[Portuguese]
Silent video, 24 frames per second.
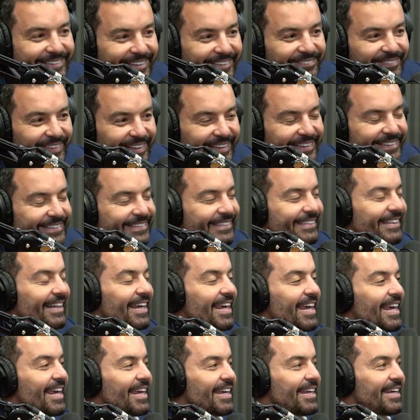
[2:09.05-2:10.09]
Exatamente.
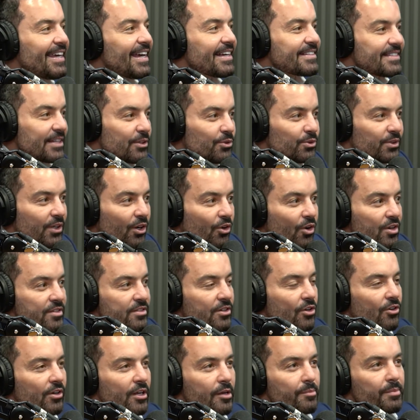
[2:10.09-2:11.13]
E a segunda
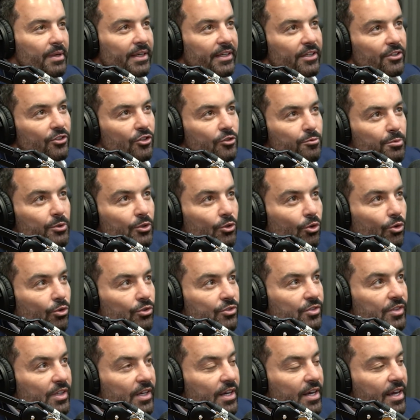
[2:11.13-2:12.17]
coisa que eu lembro é que em
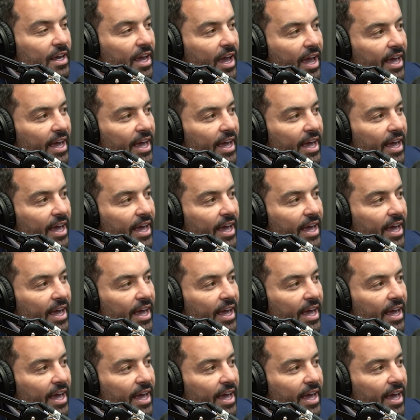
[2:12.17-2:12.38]
2011